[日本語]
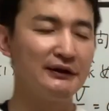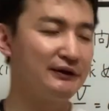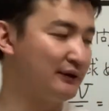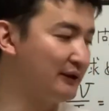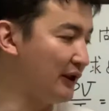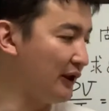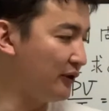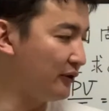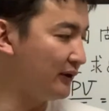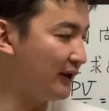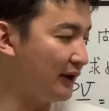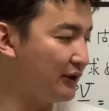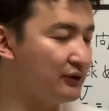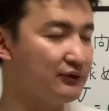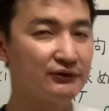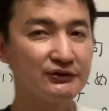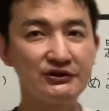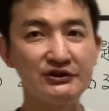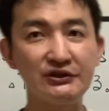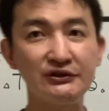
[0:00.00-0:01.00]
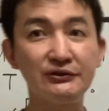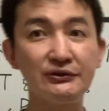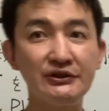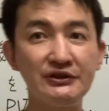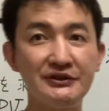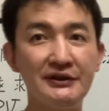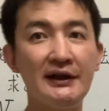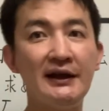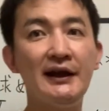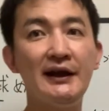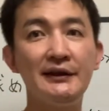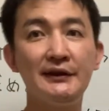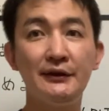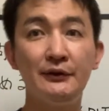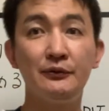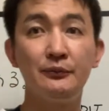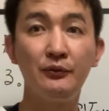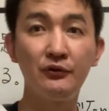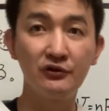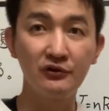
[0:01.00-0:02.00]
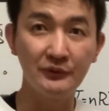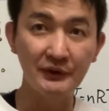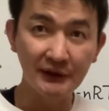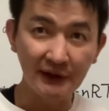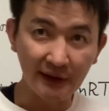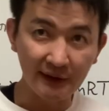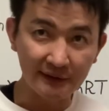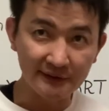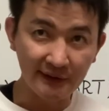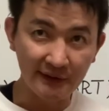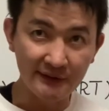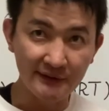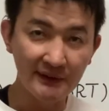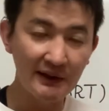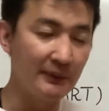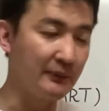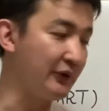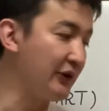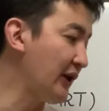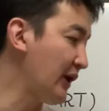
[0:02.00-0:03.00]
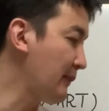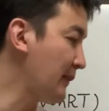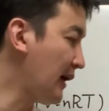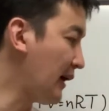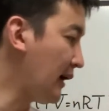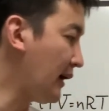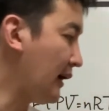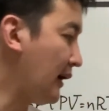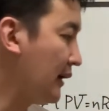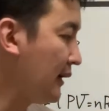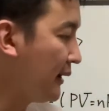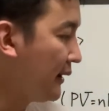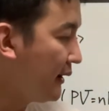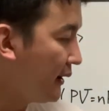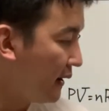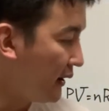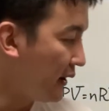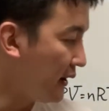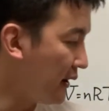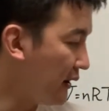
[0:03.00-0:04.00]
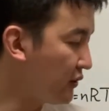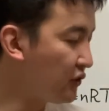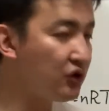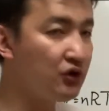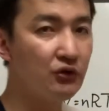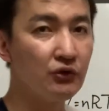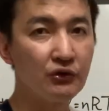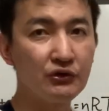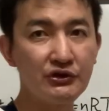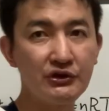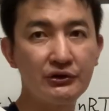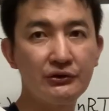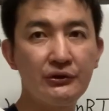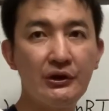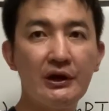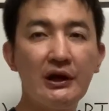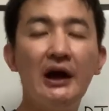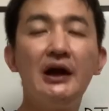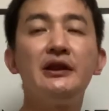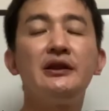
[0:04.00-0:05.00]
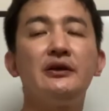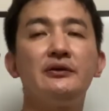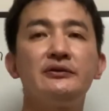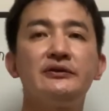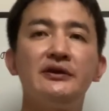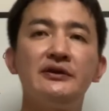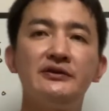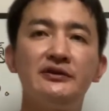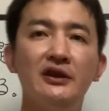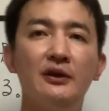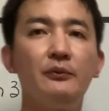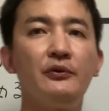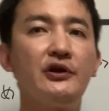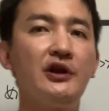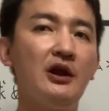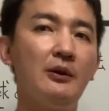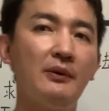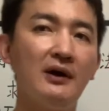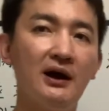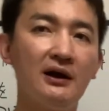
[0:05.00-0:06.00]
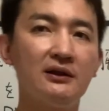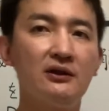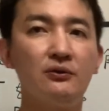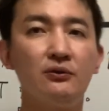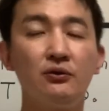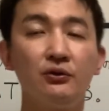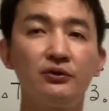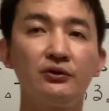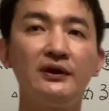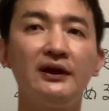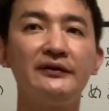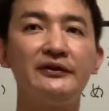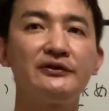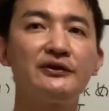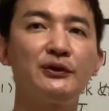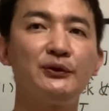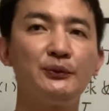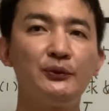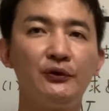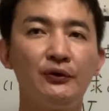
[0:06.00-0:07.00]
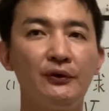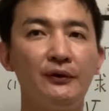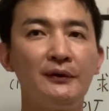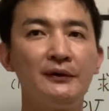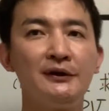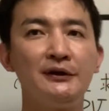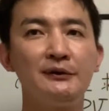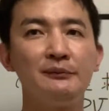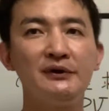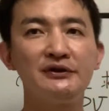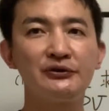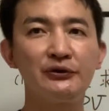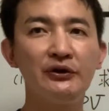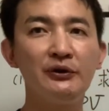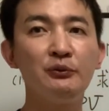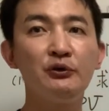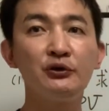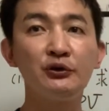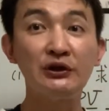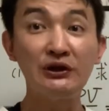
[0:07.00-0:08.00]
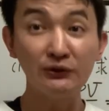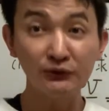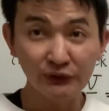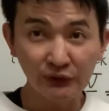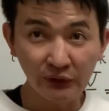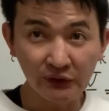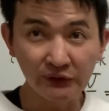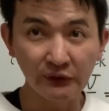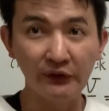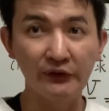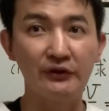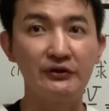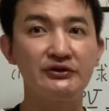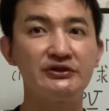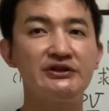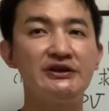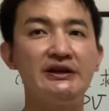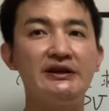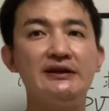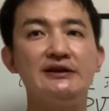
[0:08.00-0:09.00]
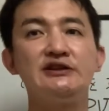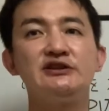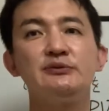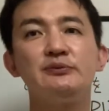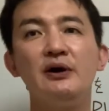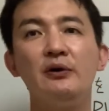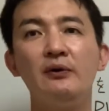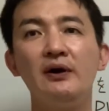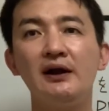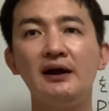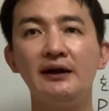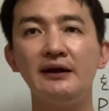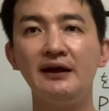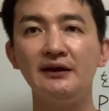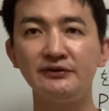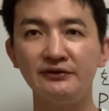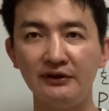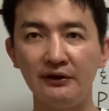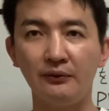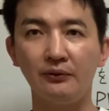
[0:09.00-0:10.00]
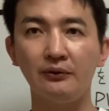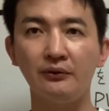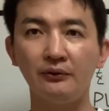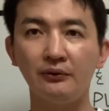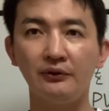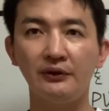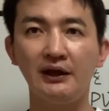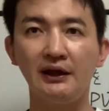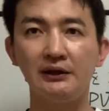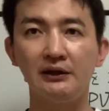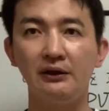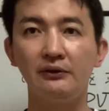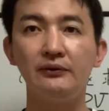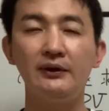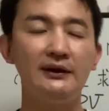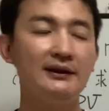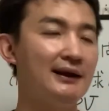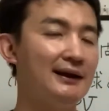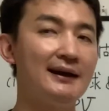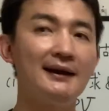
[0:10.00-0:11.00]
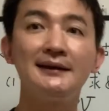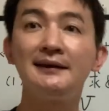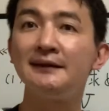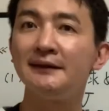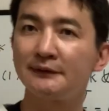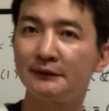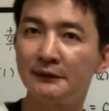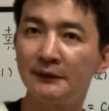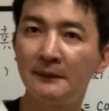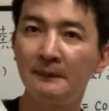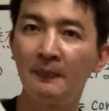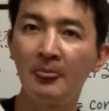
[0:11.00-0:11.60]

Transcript: デルタ U を軸にして書いてる僕みたいな先生もいれば、えー、Q を軸に書いてる先生もいればっていうことなんですけども、まあ、それはもう人それぞれですし、一番わかりやすい方法でやってくれたらいいです。